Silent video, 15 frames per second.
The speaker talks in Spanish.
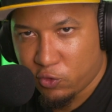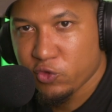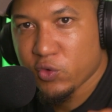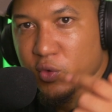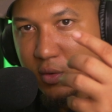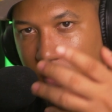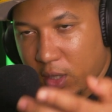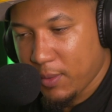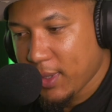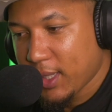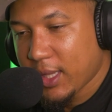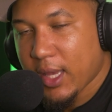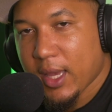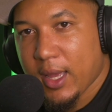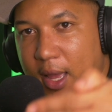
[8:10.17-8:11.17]

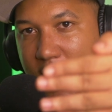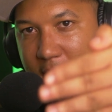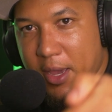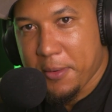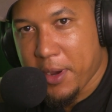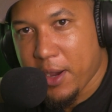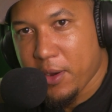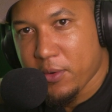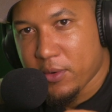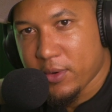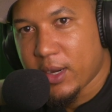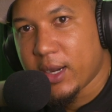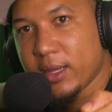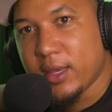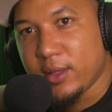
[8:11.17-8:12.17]
Suscríbete ahí
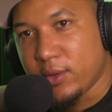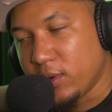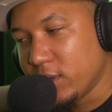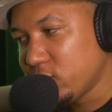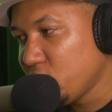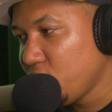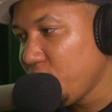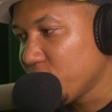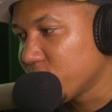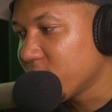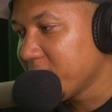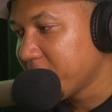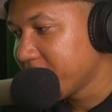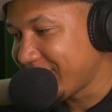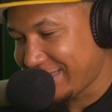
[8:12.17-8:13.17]
abajo a Jitun Studios.